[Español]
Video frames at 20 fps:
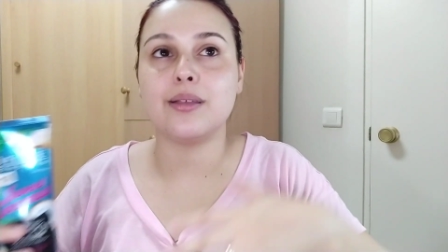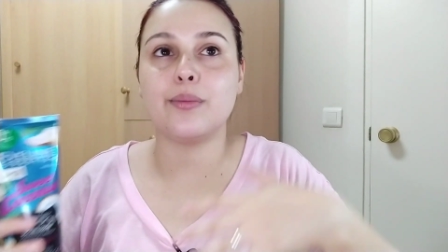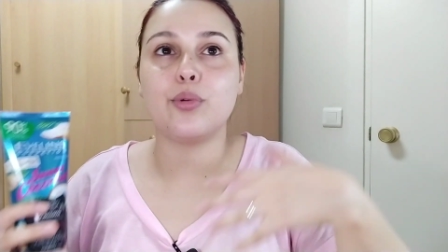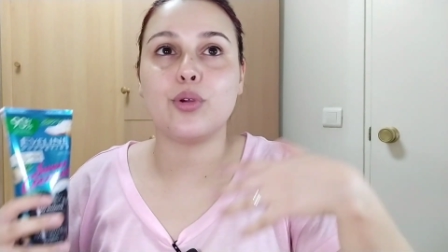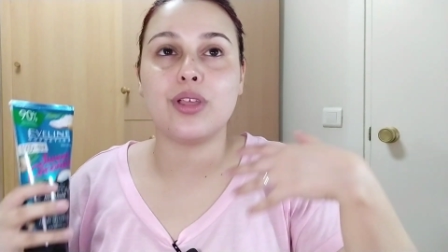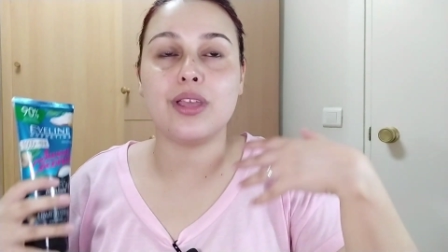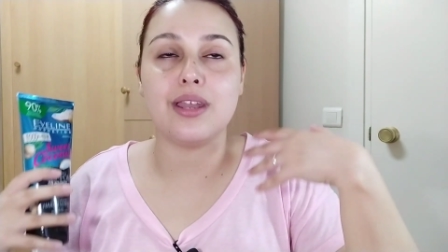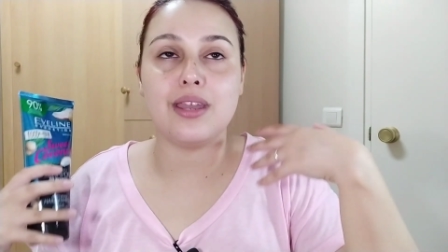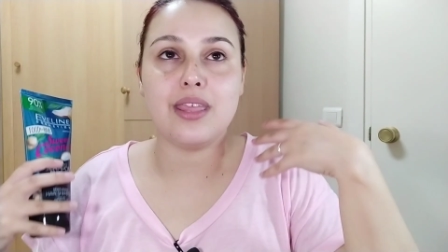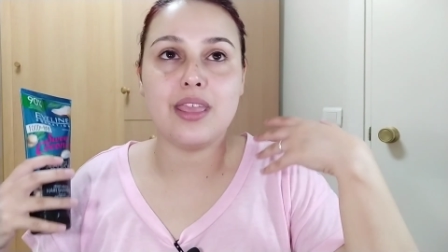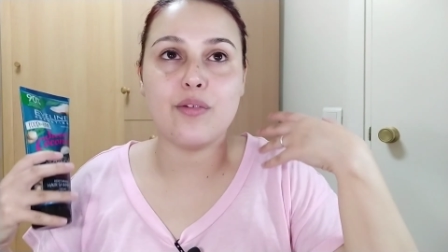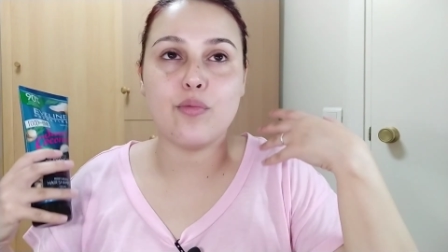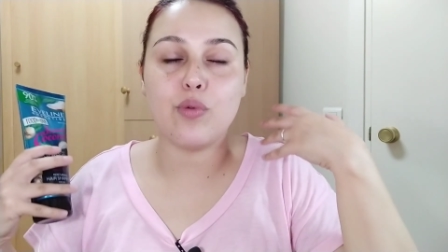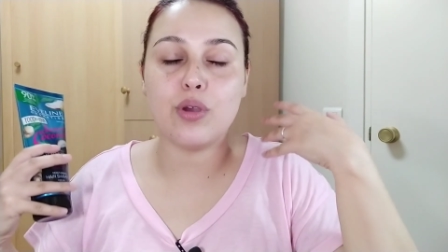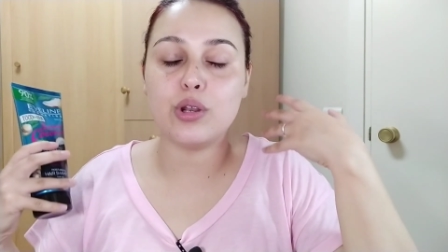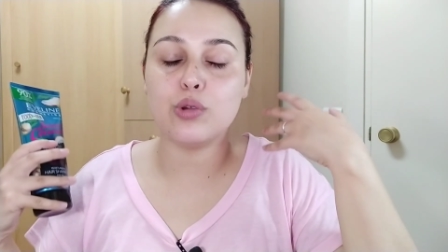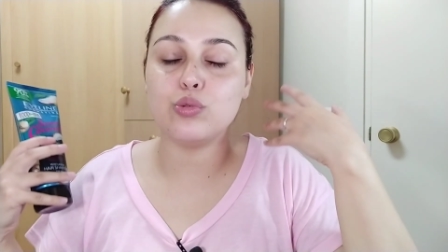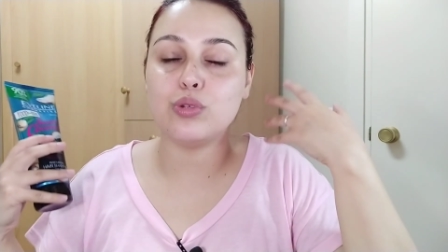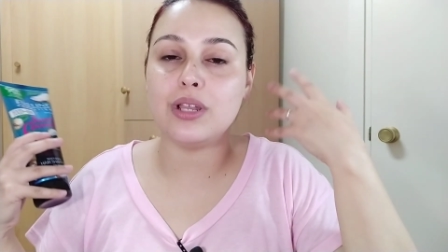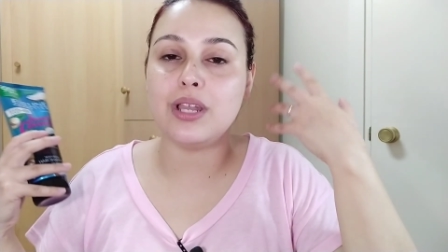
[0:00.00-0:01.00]
porque ni es
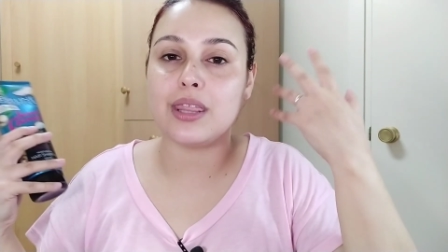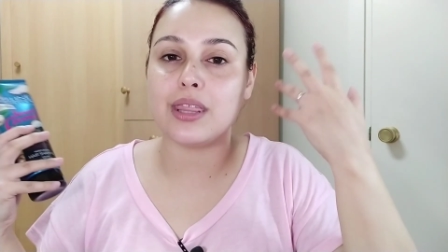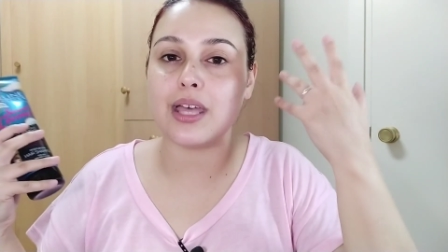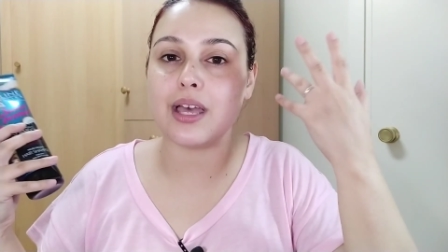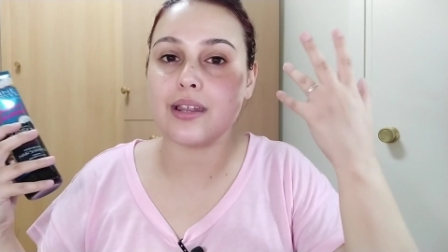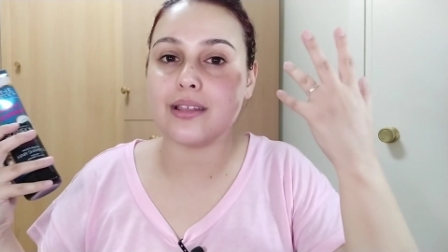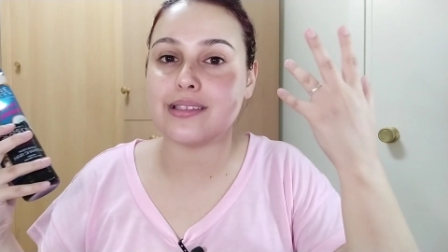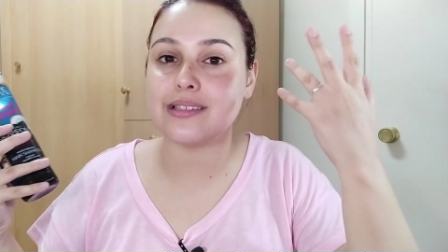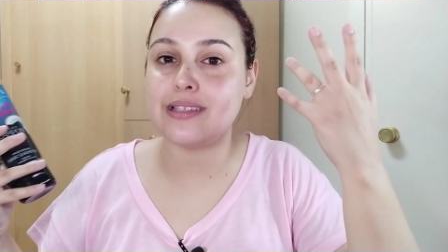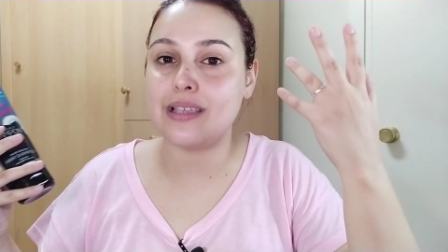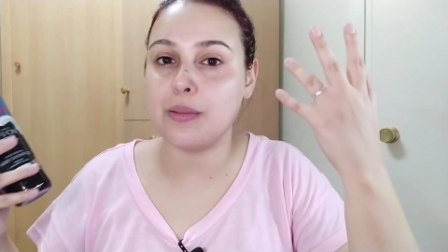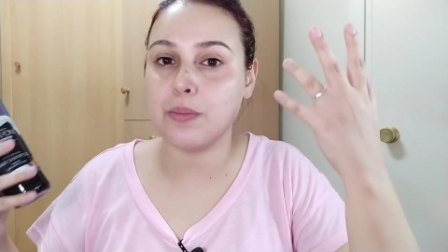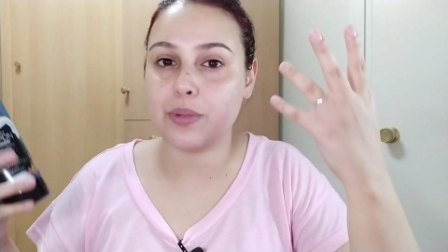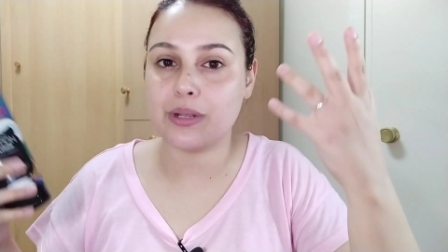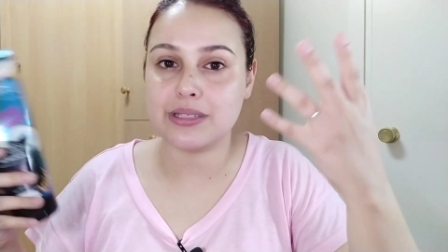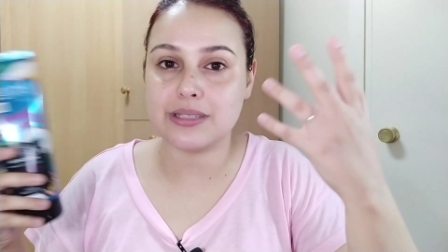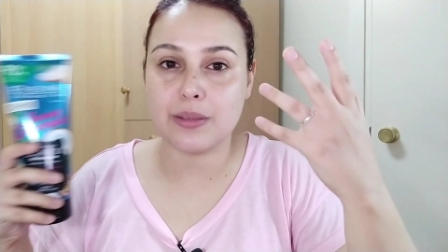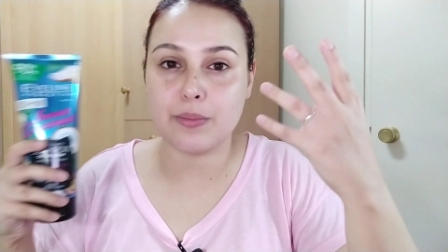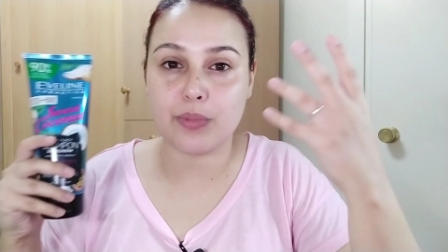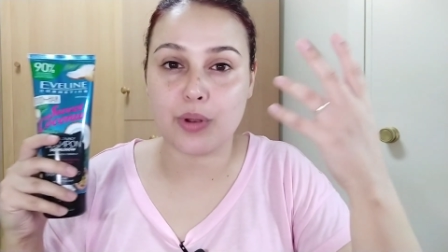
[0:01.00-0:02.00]
bueno utilizar
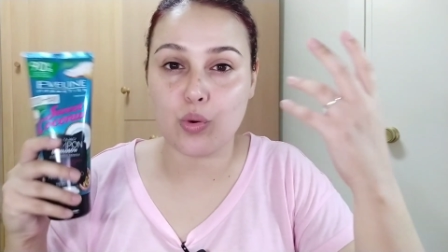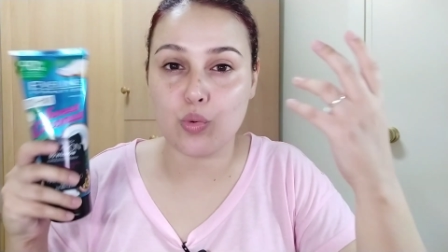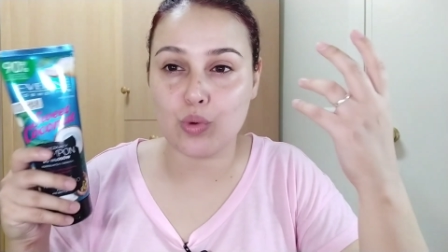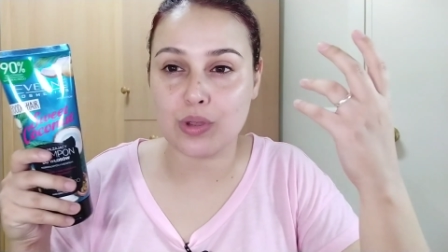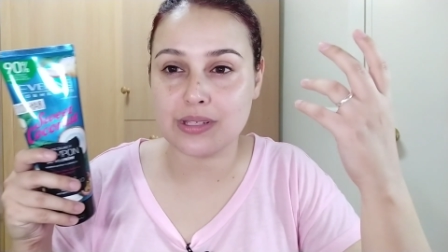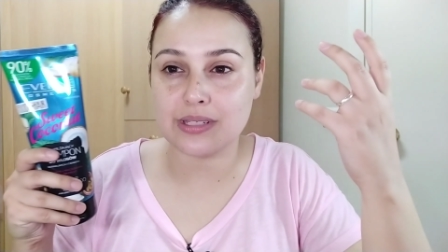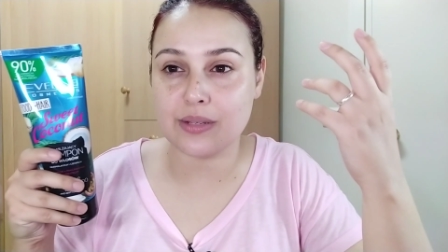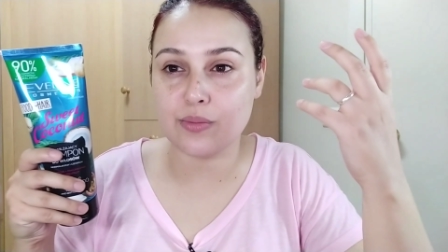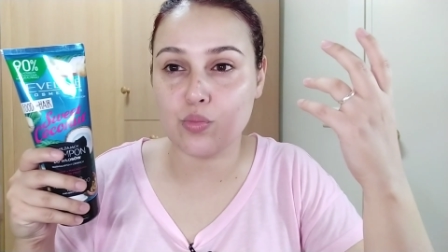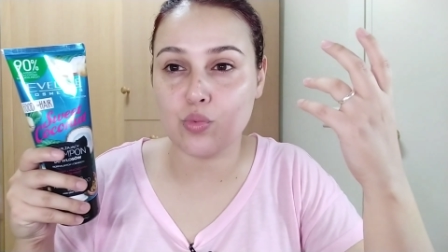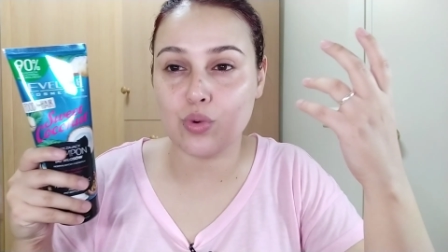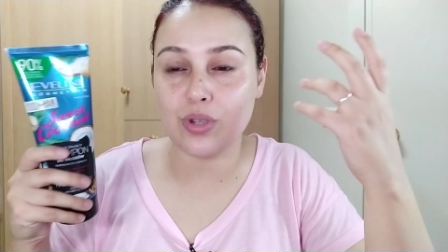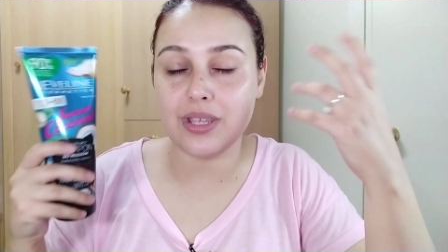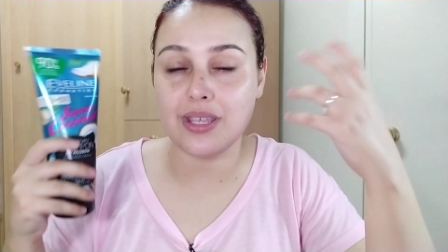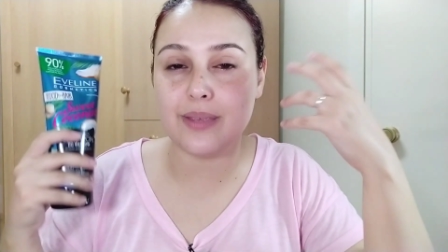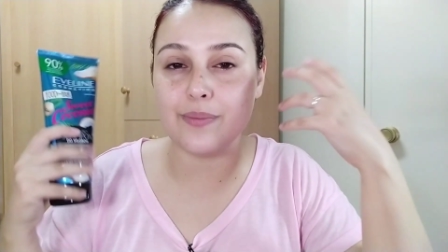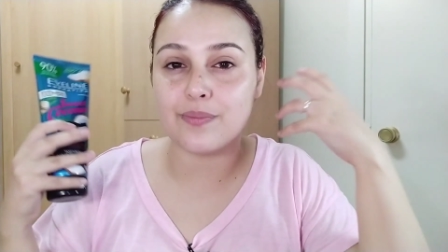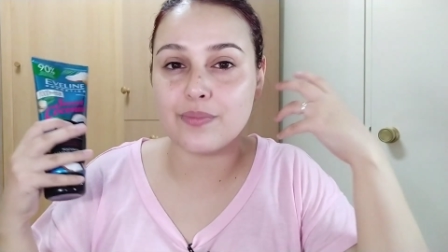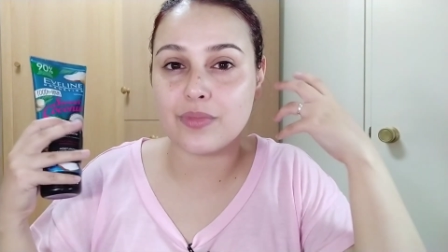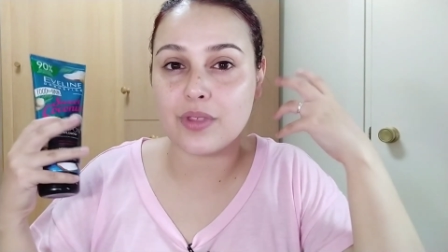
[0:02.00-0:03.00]
siempre, siempre uno así
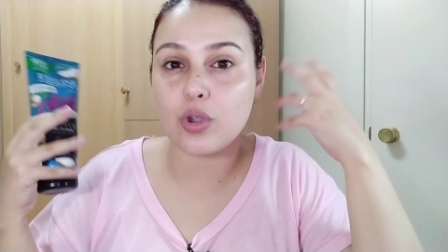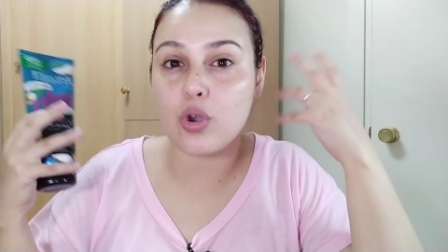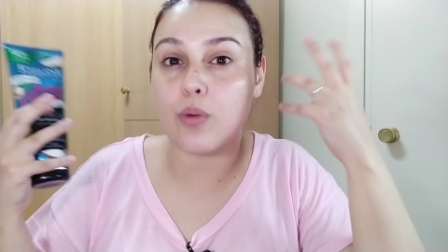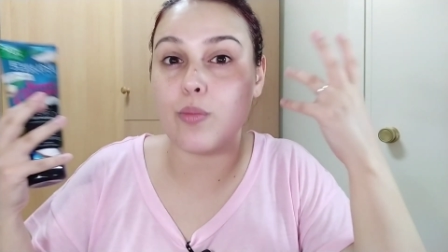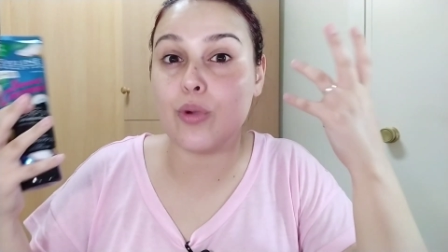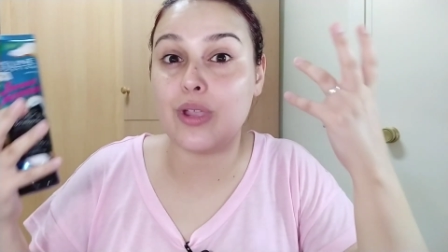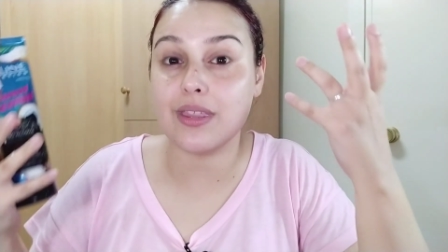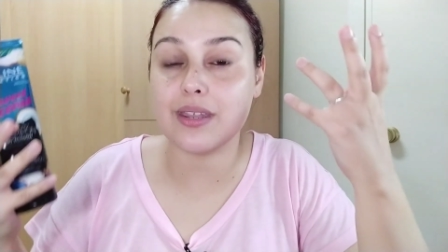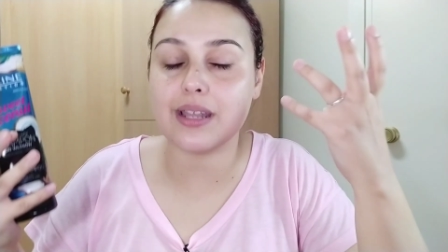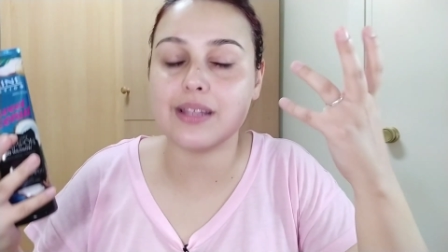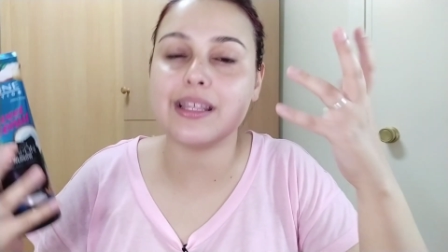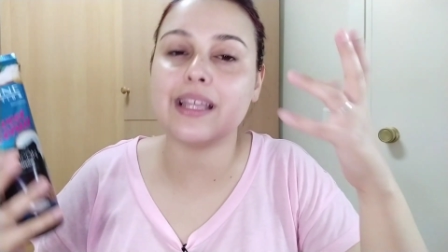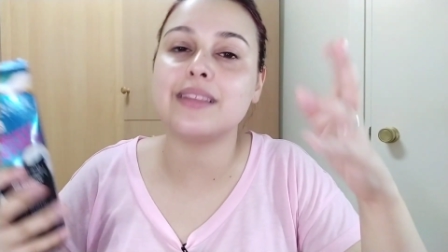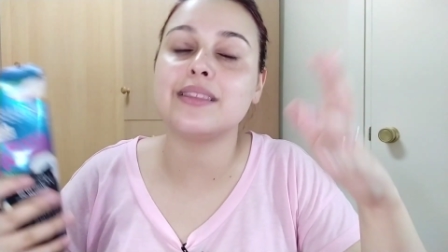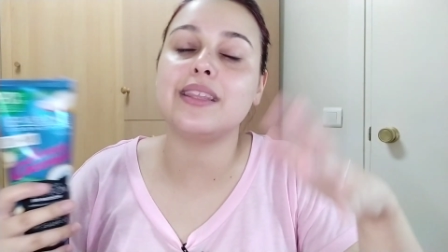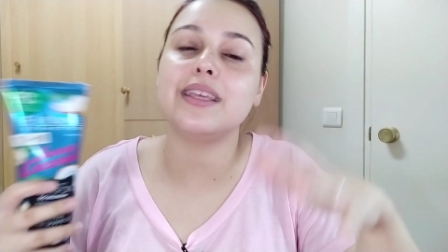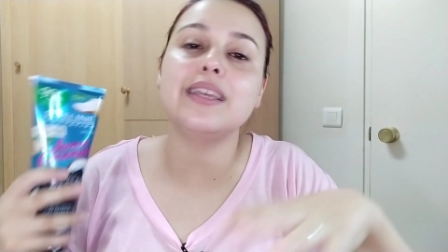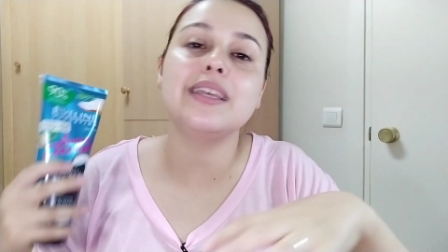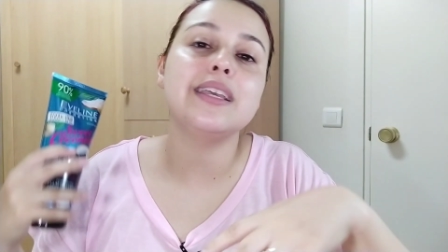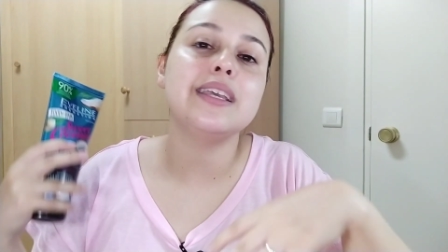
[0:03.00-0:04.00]
muy como
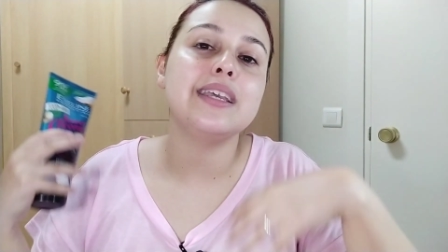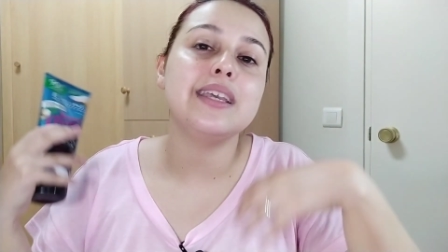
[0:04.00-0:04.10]
hidratante,